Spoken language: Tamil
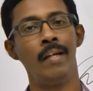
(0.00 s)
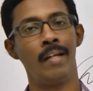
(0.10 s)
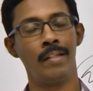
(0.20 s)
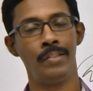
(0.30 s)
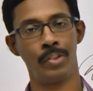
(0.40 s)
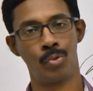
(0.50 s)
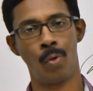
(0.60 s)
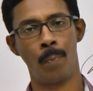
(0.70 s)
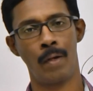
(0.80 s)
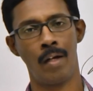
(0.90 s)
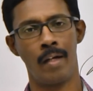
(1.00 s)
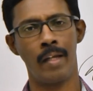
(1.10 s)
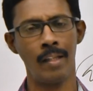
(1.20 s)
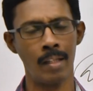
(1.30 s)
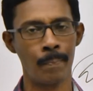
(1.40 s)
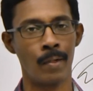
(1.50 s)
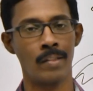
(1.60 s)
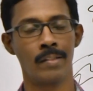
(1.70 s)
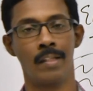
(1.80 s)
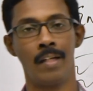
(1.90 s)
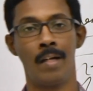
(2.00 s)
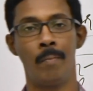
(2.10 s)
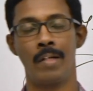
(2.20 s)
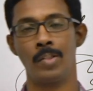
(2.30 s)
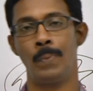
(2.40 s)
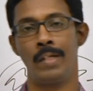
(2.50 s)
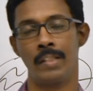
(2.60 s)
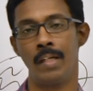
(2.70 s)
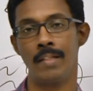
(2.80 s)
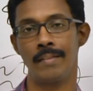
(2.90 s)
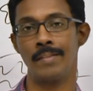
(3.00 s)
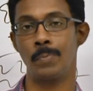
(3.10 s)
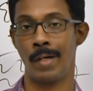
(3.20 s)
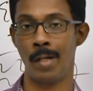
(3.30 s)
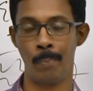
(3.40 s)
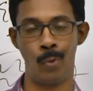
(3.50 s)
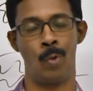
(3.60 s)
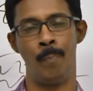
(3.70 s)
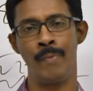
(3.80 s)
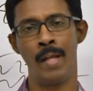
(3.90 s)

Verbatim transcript: எனர்ஜியாக ஸ்டோர் பண்ணலாம் இந்த ப்ராசஸ் எல்லாம் நம்ம ரெஸ்பிரேஷனில் டிஸ்கஸ் பண்ண போகிறோம்